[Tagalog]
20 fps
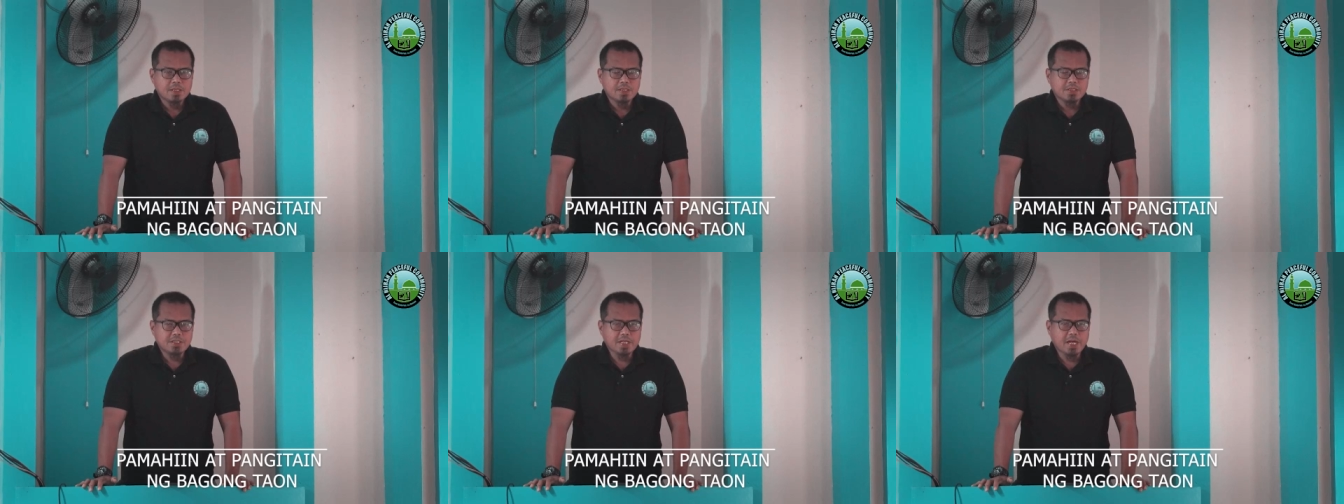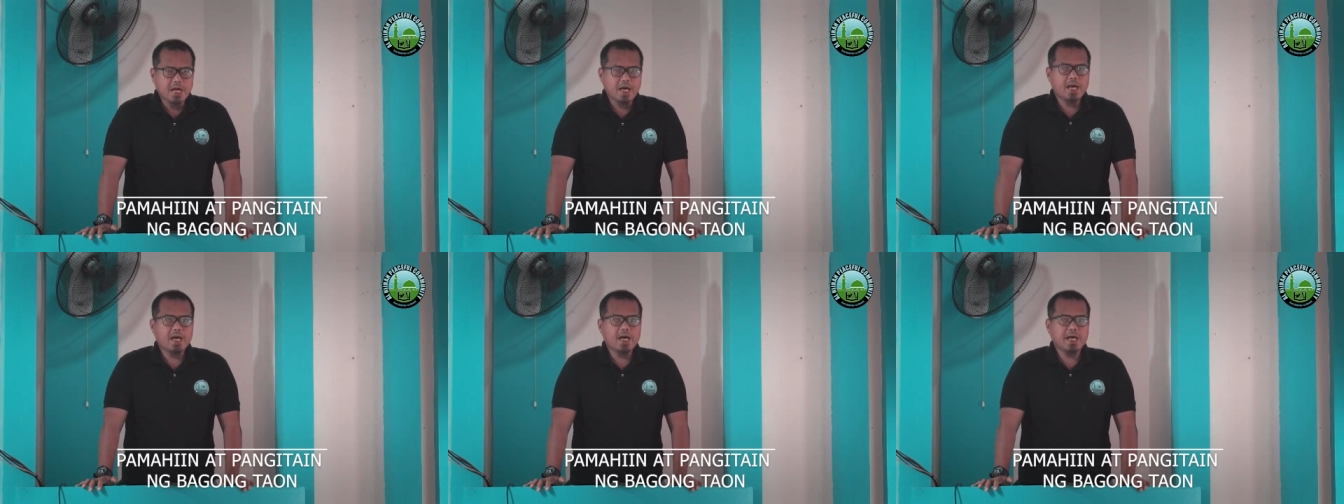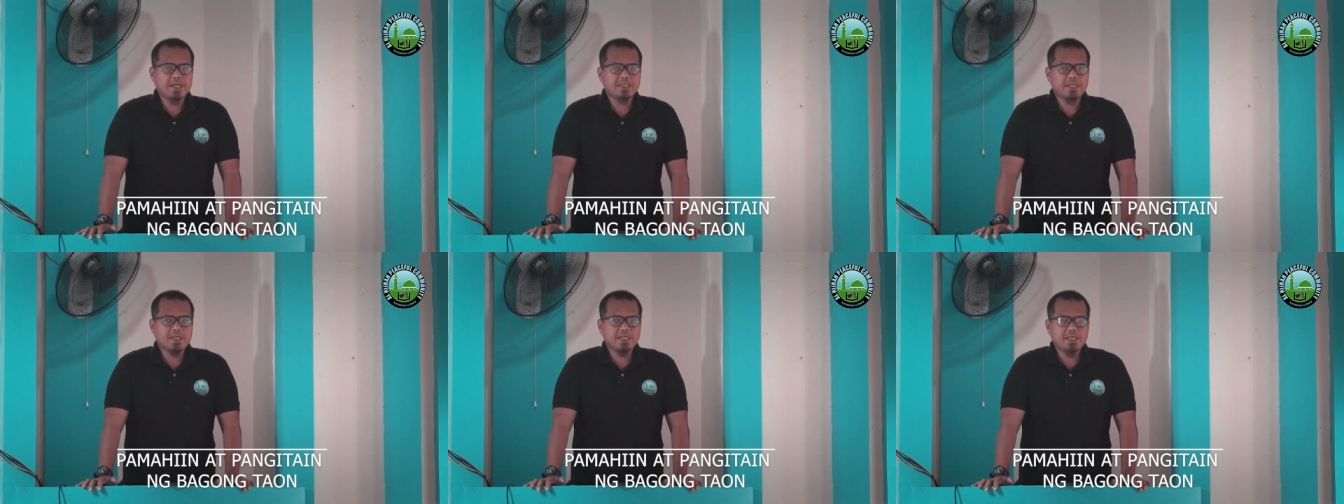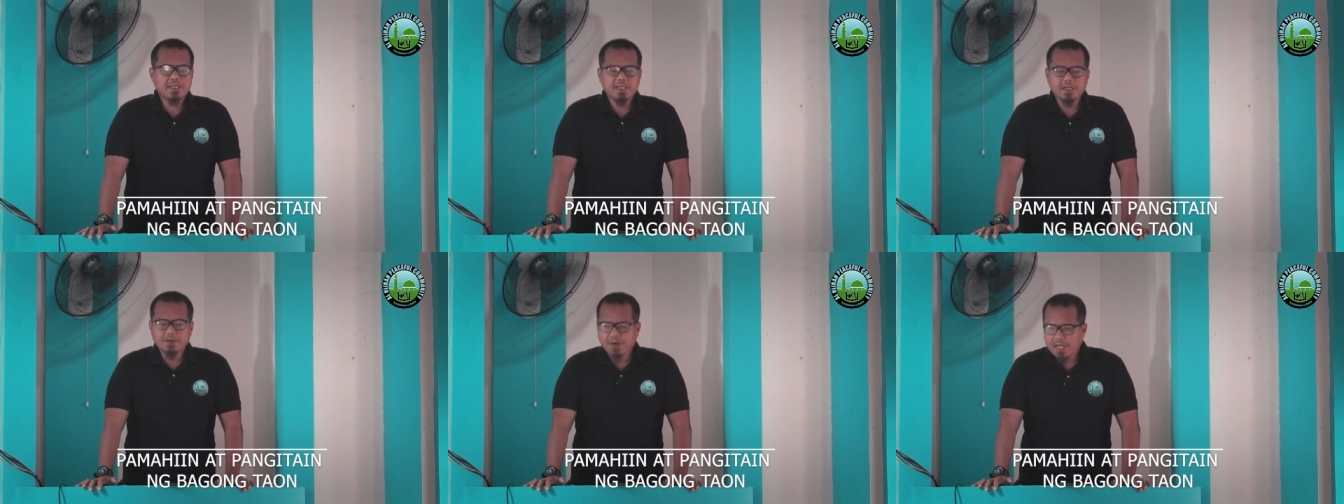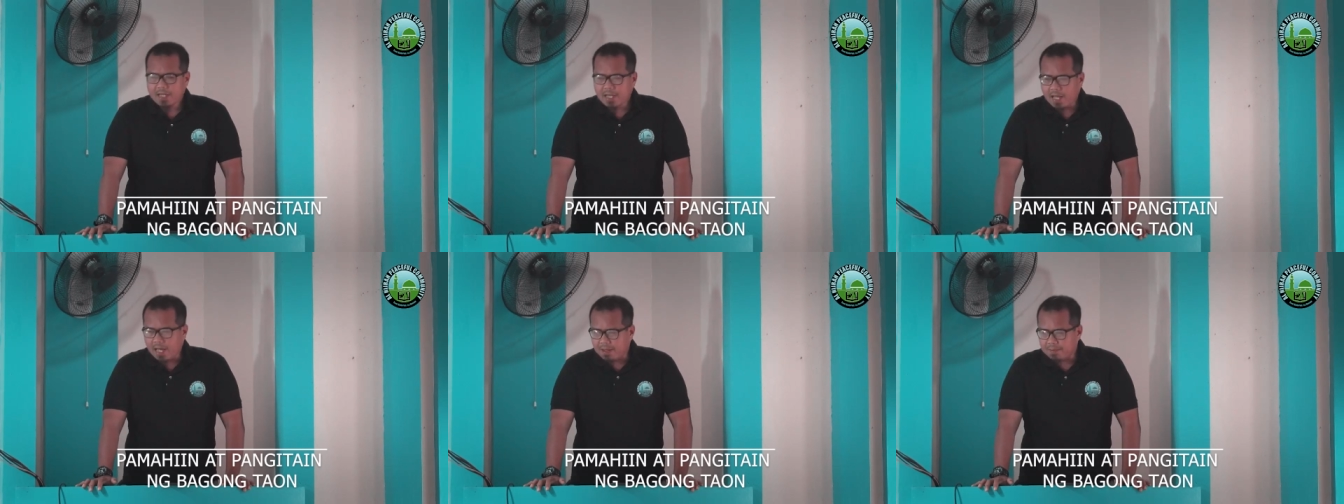siya ay
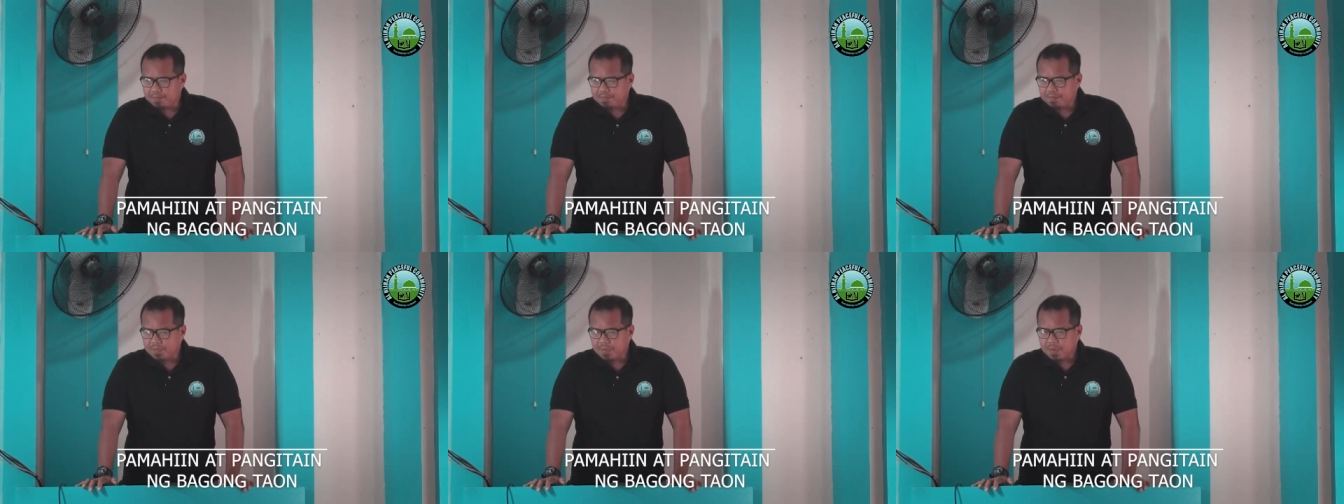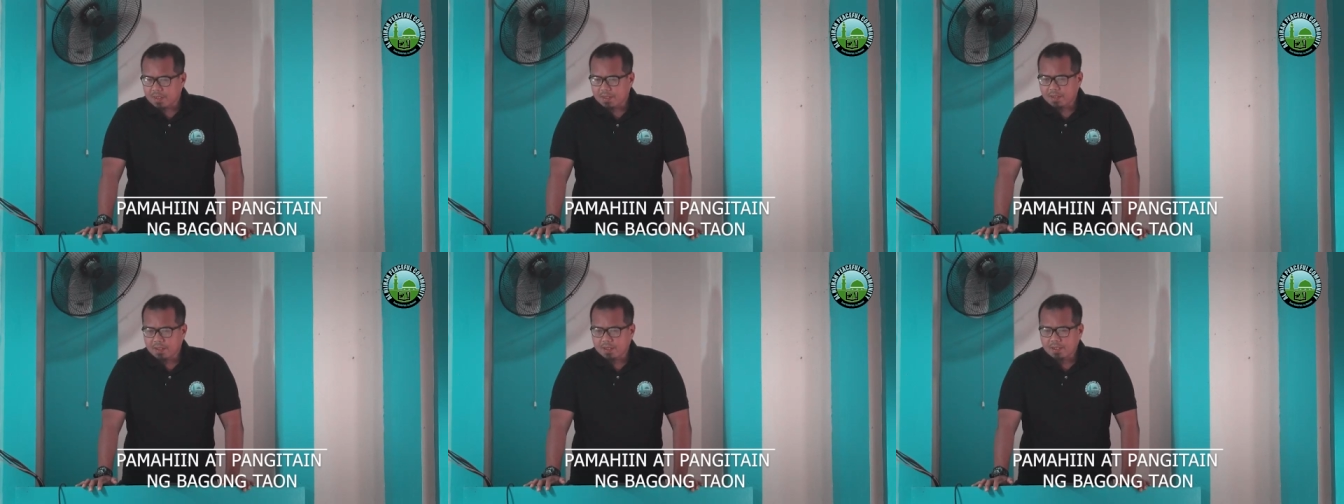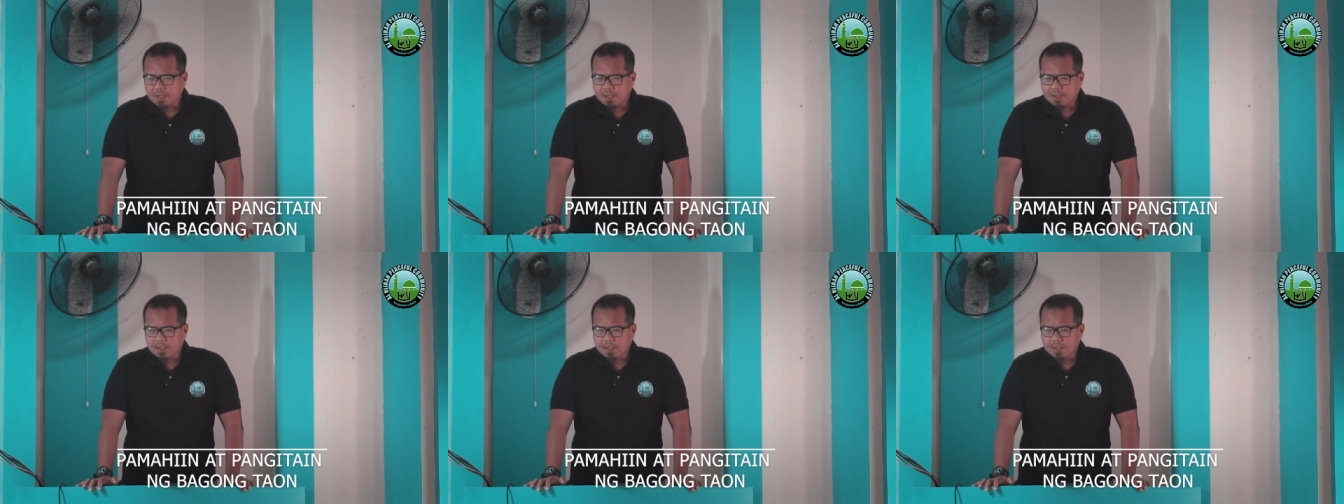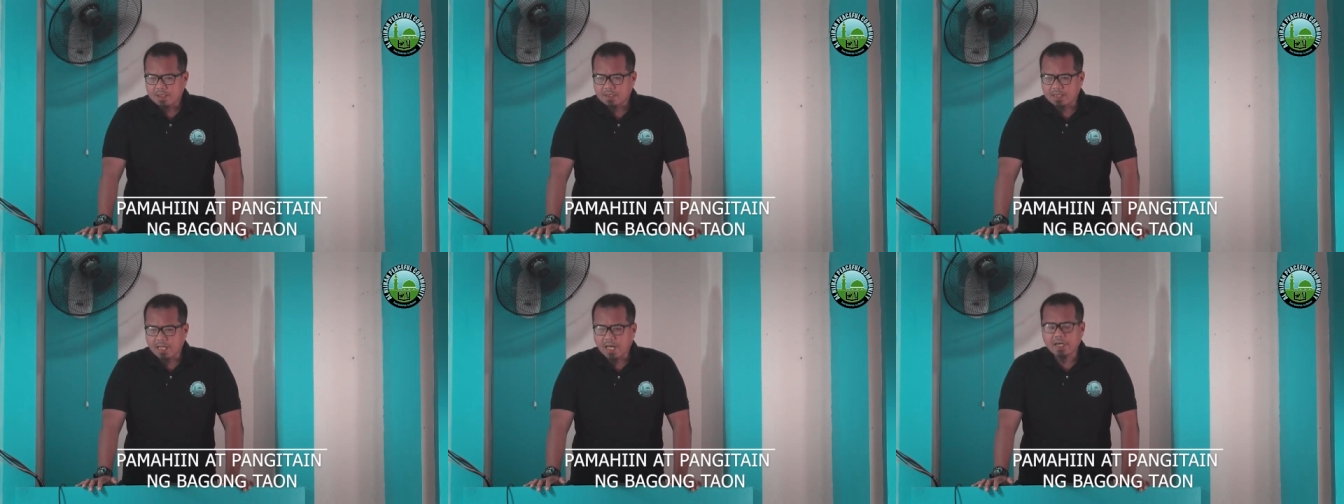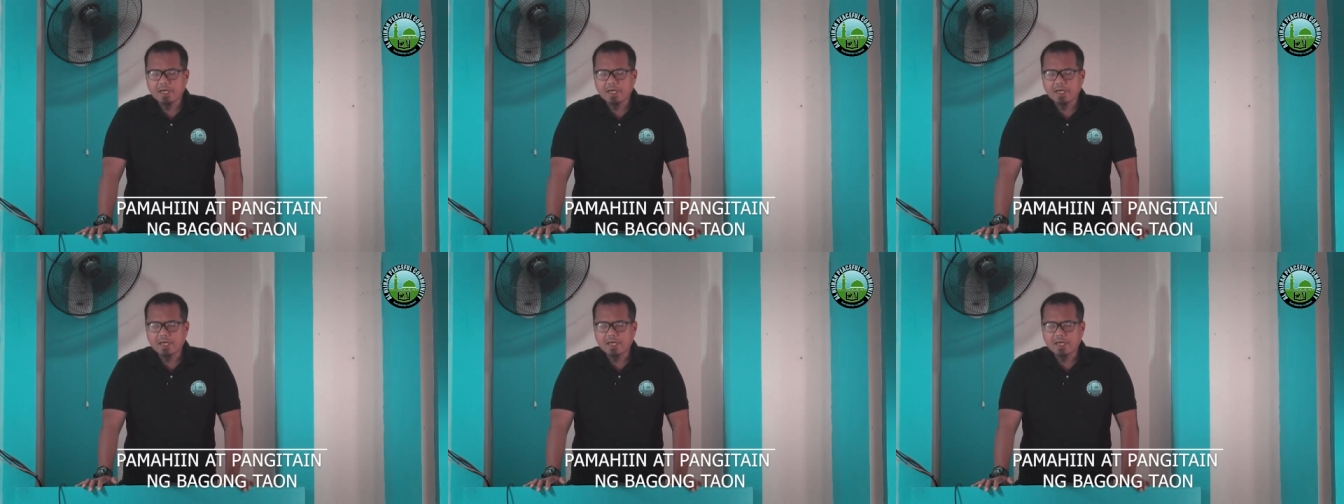naniniwala na